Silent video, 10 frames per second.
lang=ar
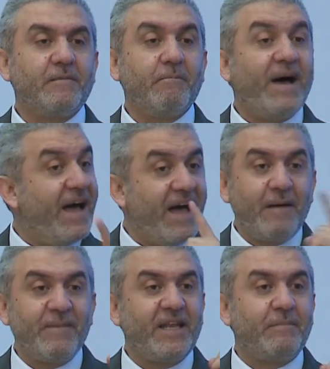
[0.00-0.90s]
ما
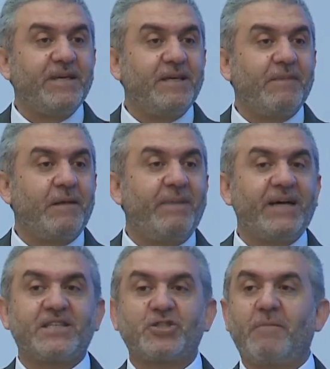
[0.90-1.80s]
آمن بي من
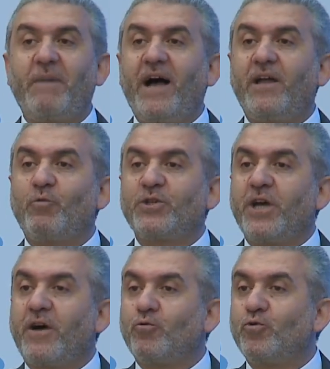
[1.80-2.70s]
بات شبعان
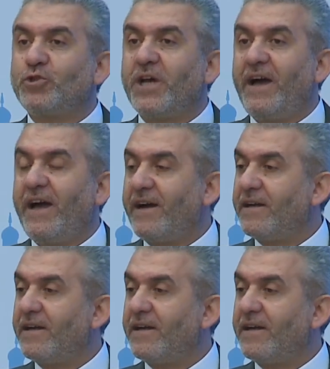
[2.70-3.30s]
وجاره جائع